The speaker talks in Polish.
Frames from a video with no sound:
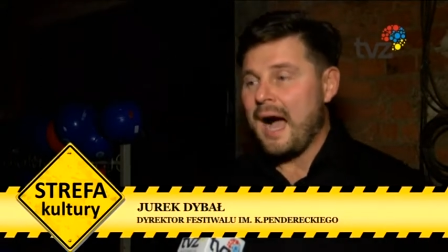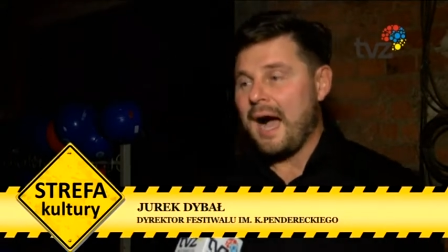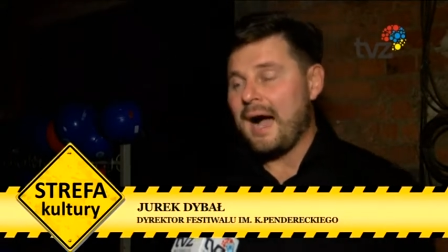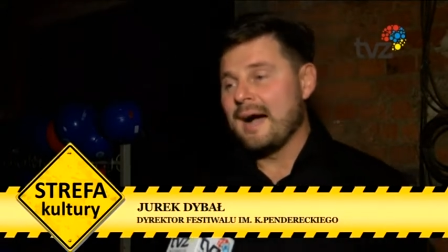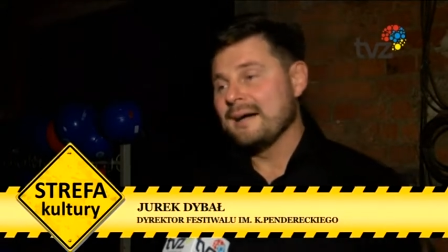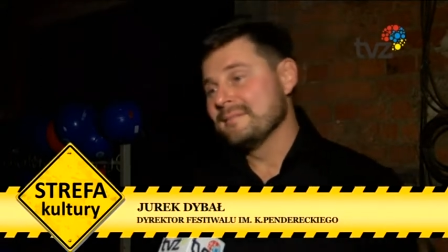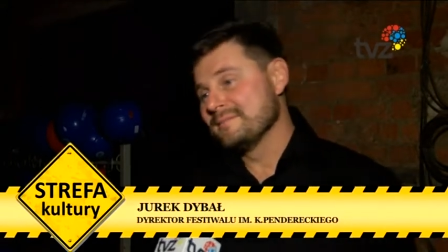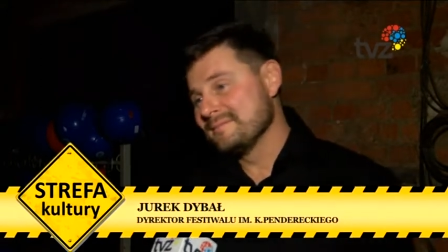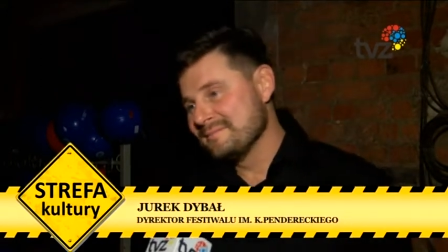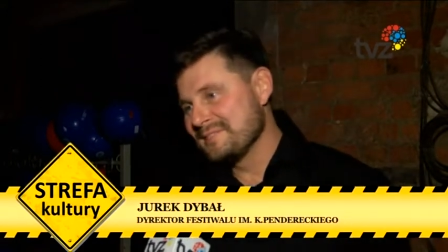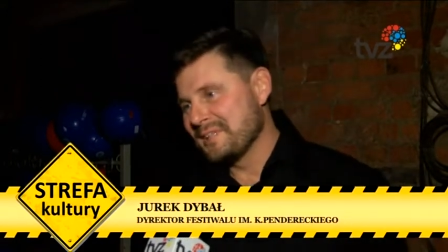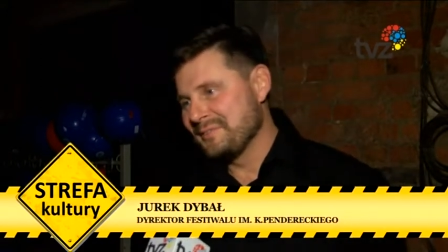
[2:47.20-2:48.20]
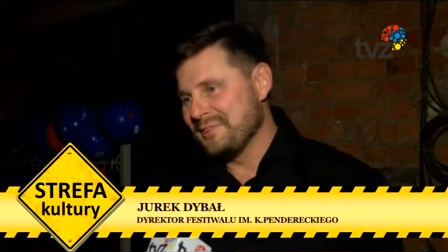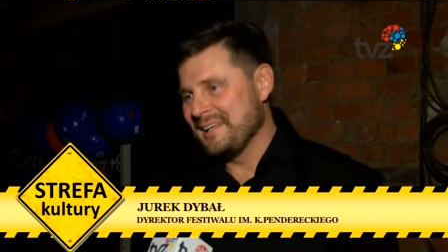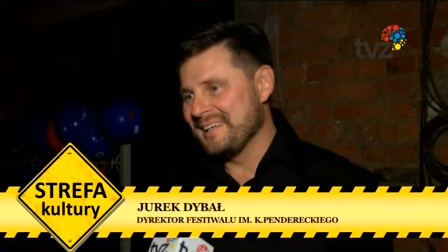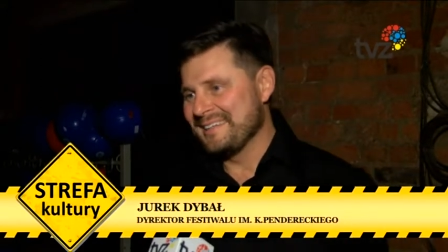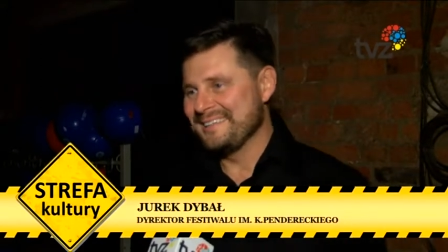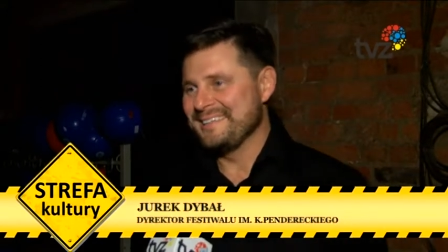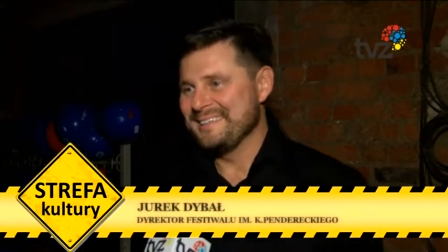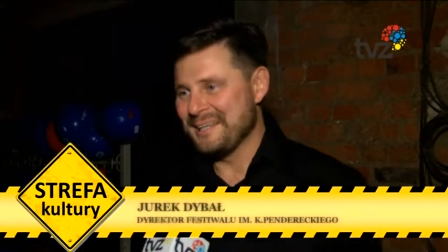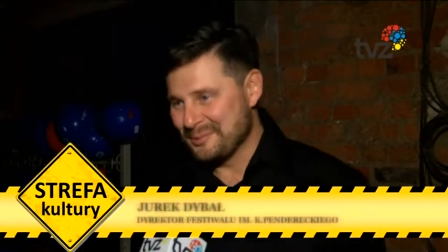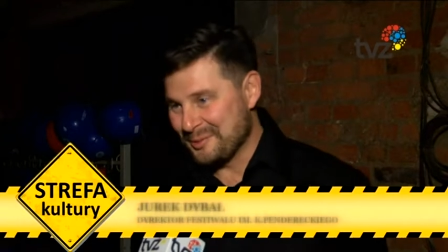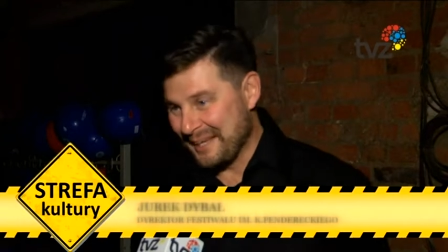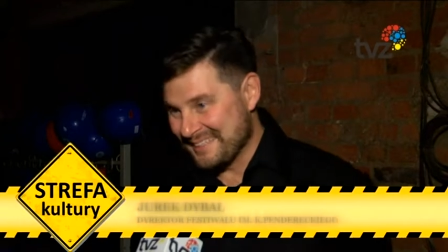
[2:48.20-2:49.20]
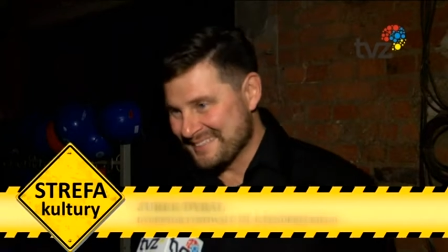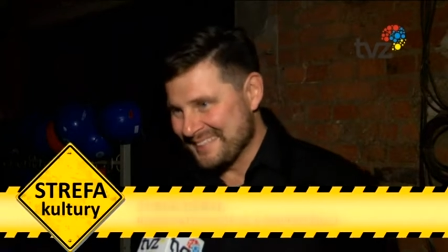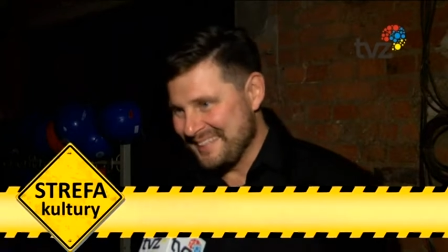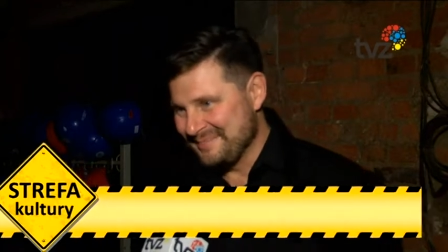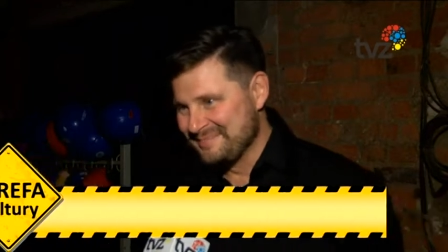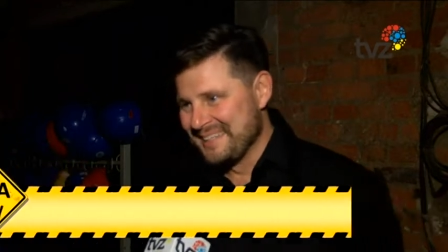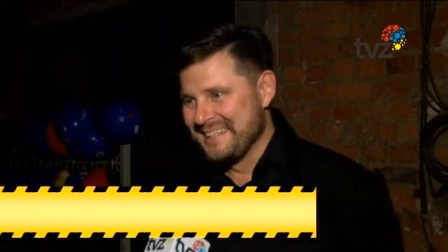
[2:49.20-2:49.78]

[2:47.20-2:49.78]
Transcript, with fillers: a za chwilę inauguracja